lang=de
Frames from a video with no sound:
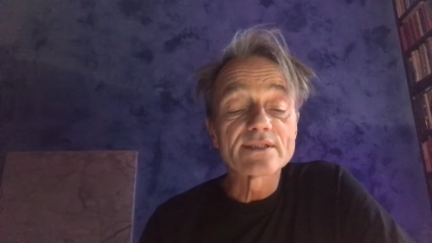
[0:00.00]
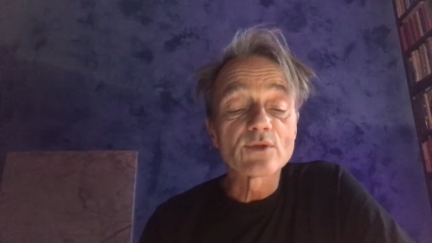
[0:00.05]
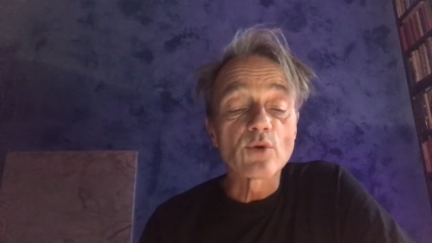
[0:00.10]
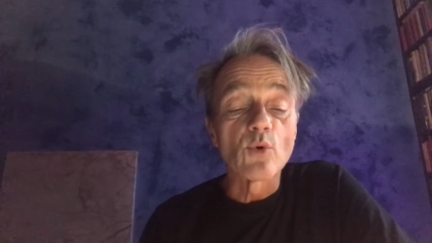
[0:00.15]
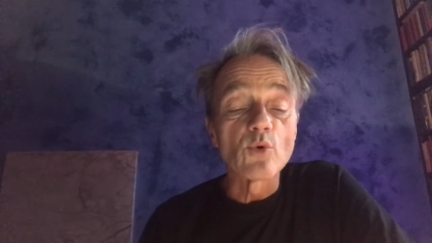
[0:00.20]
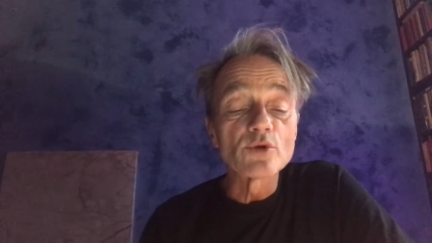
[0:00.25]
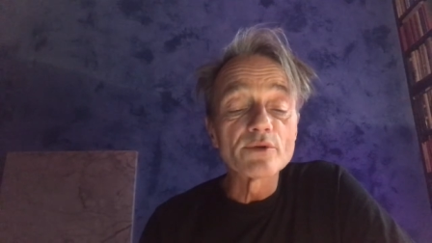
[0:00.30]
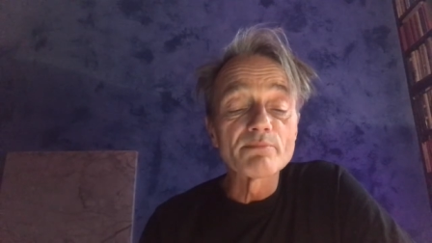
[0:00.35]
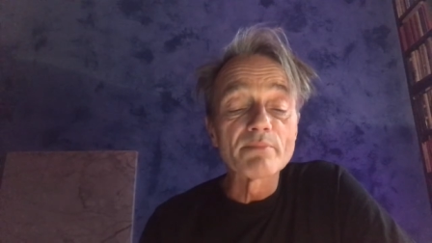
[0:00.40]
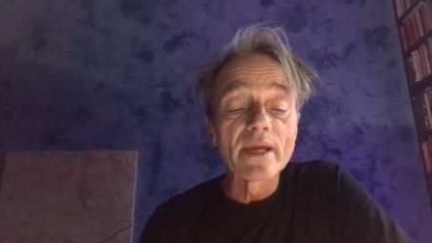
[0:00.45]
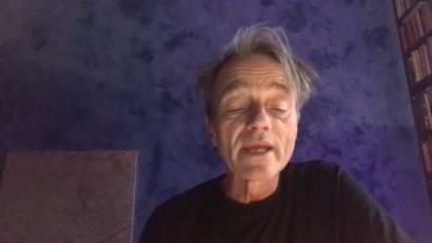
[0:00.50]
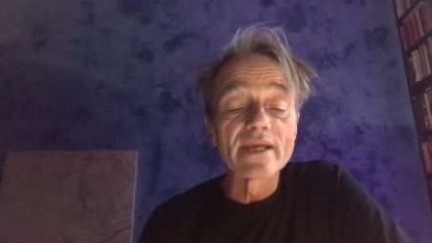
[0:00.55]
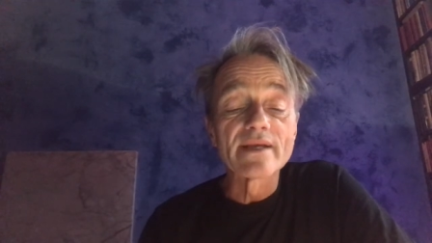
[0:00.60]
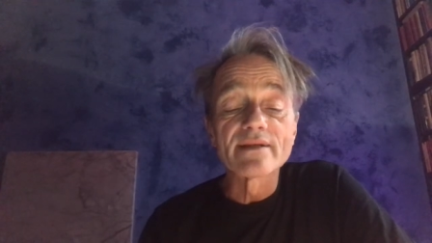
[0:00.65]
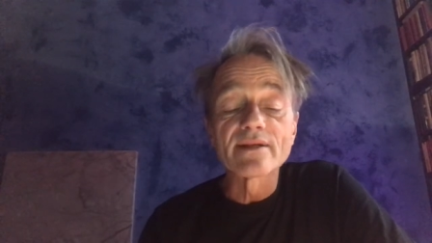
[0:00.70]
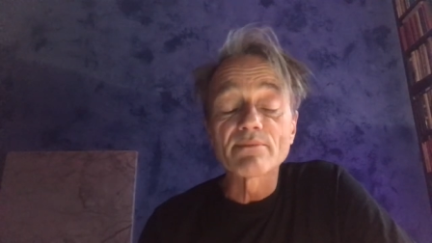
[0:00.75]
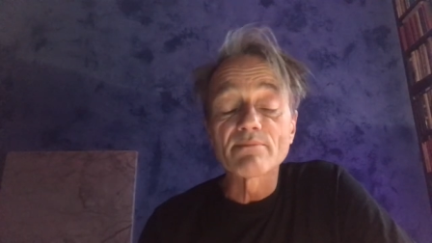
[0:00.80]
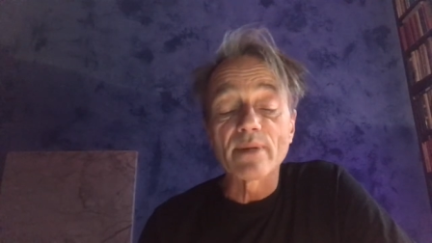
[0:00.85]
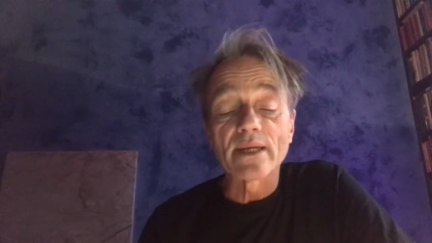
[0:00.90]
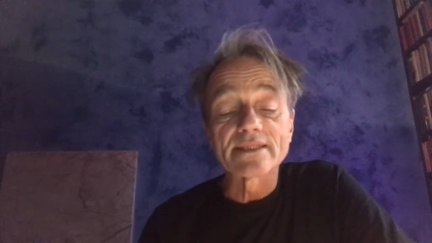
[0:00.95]

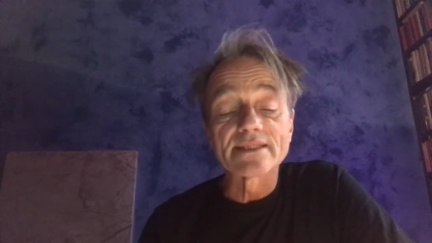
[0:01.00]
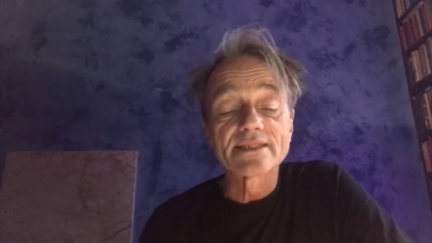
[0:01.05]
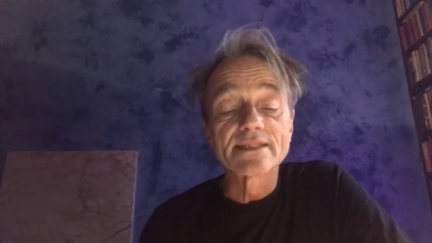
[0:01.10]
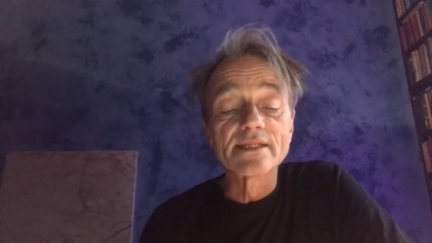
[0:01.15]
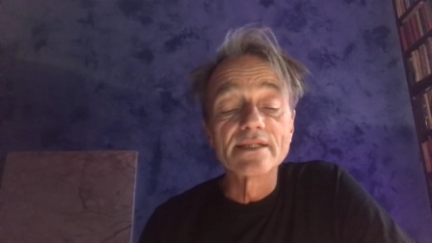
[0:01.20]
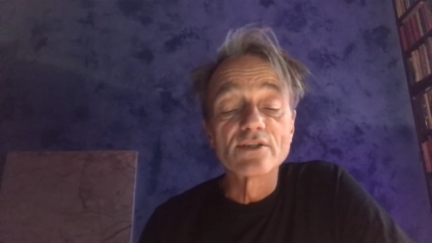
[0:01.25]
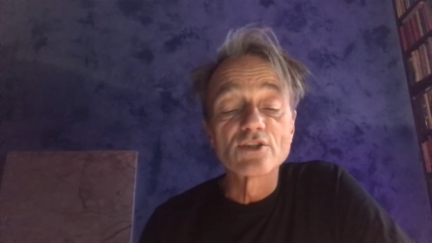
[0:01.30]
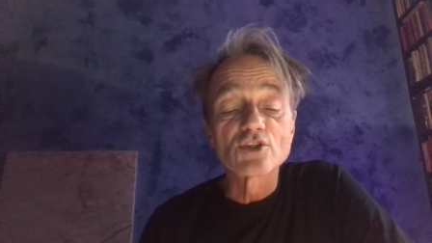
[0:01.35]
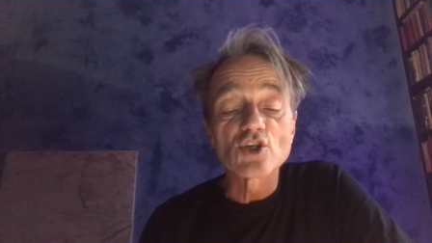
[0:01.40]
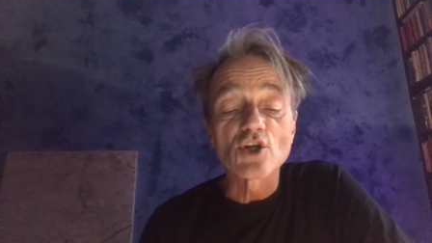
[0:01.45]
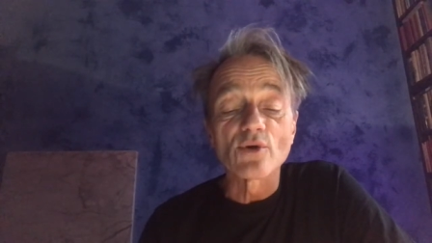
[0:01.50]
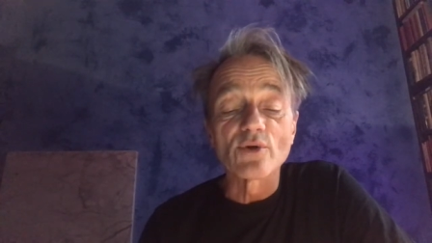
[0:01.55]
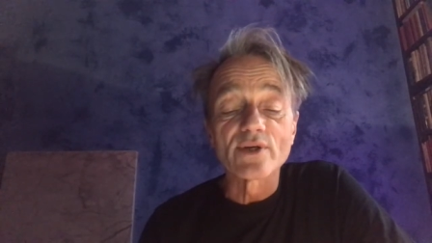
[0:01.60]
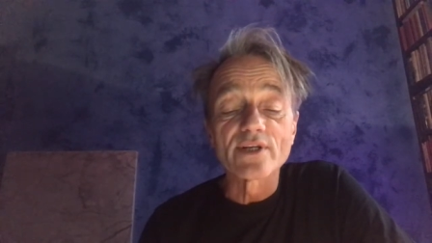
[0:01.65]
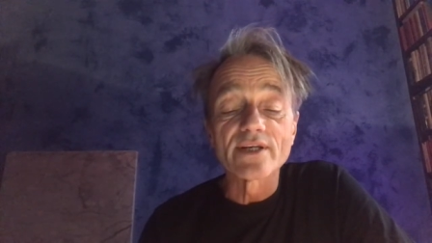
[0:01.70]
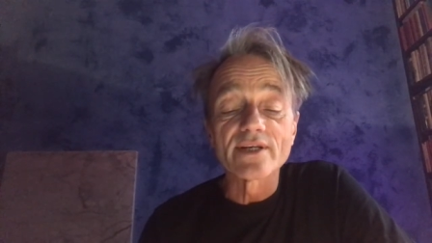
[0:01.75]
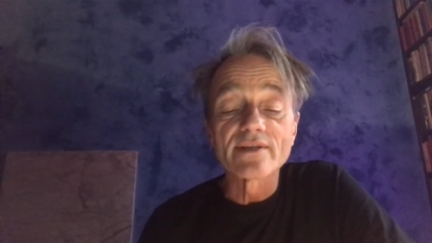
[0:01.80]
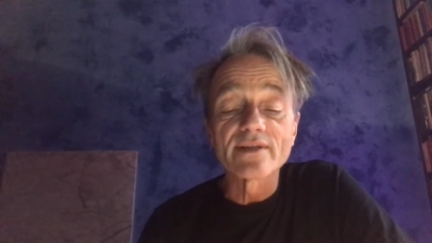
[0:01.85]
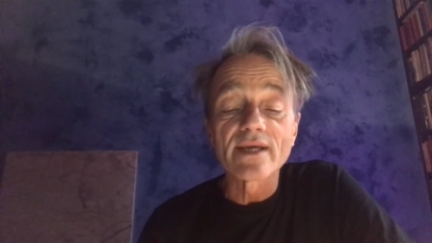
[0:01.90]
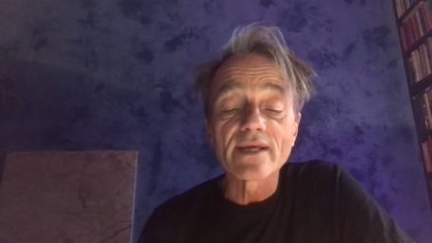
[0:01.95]
todbringende Bazillenschleuder
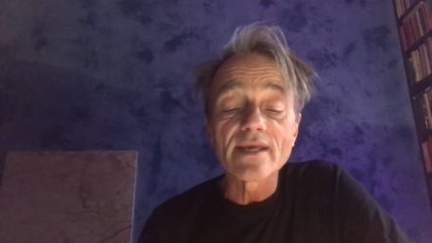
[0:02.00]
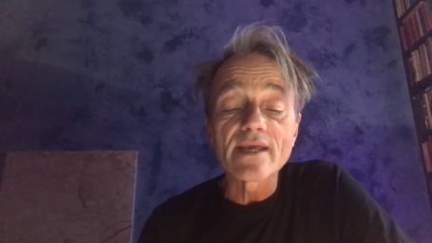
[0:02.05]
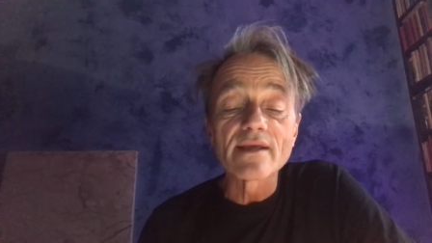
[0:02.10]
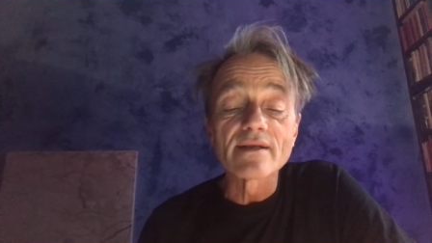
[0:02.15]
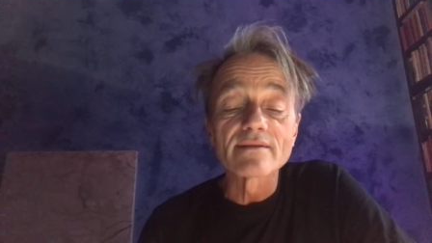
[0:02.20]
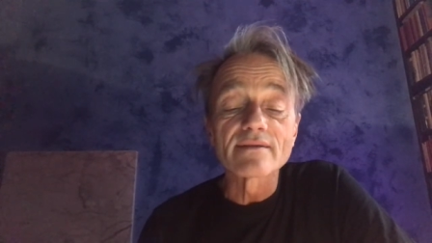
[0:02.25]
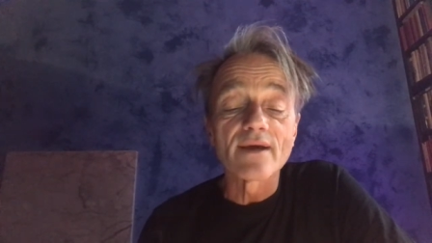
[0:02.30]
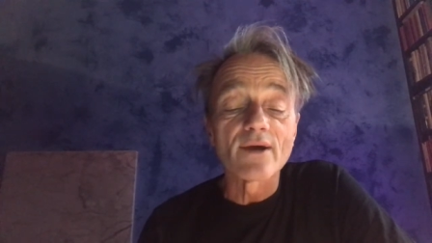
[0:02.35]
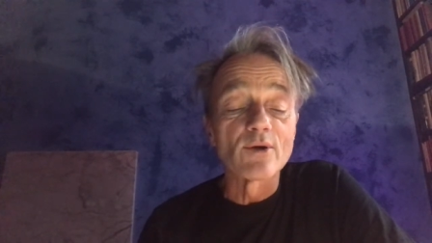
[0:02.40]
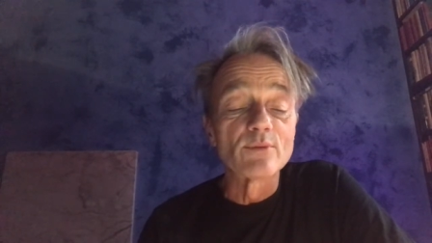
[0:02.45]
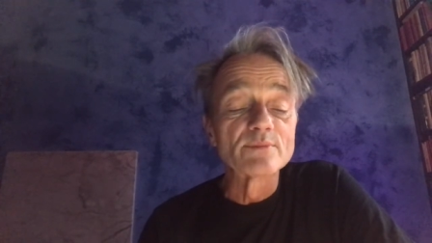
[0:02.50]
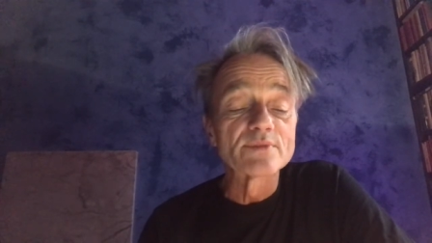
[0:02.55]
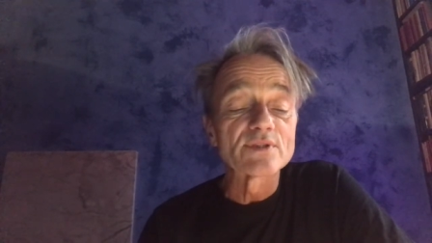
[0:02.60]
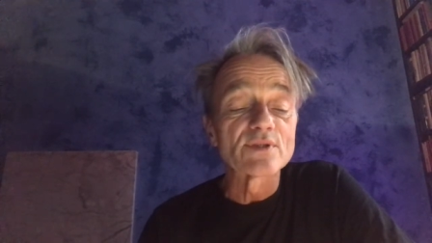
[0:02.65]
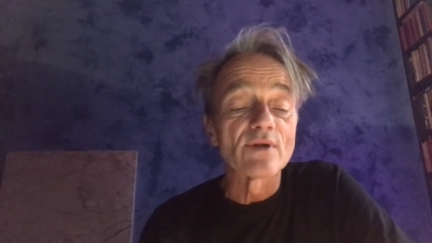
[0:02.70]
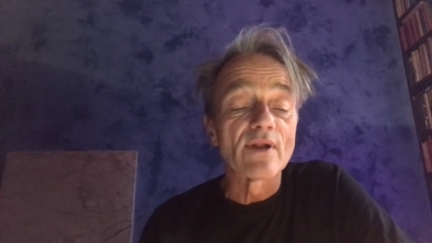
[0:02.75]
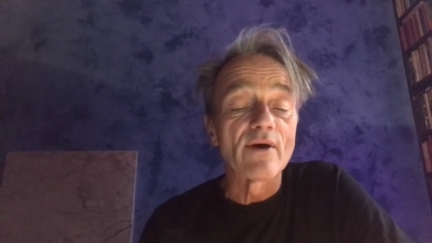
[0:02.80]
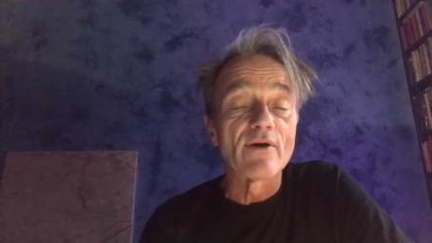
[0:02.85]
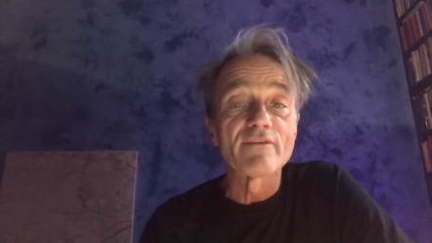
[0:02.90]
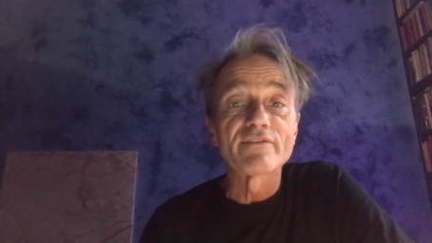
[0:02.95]
in der Gegend
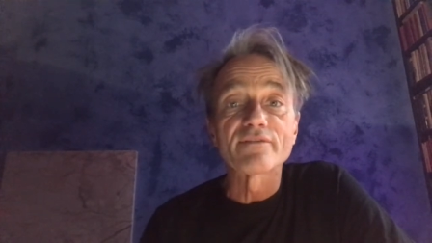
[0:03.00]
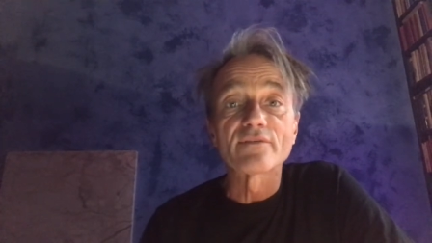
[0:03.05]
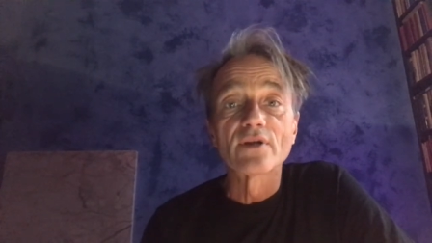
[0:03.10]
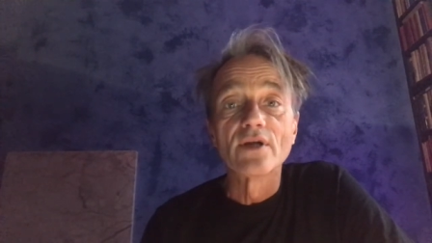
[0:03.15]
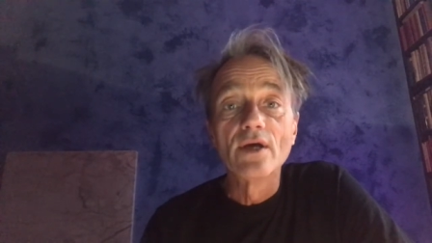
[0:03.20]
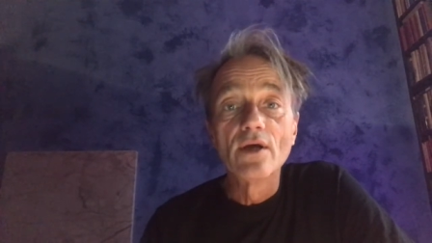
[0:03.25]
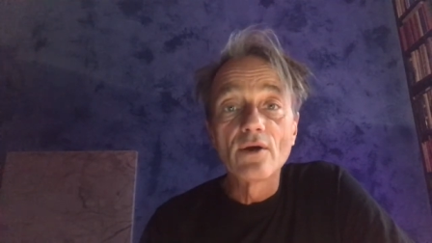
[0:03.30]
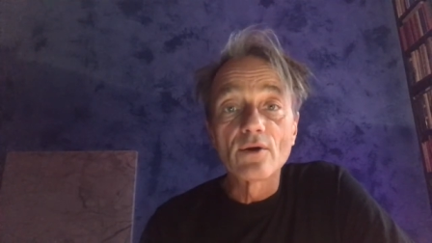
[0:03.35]
herumzulaufen